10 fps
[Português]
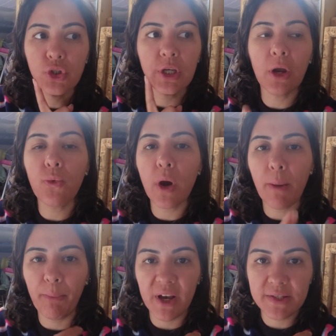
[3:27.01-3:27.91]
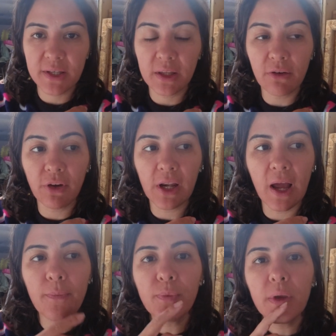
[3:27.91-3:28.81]
tinha um rapaz que estava
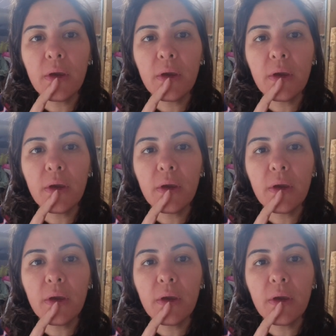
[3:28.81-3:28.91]
lá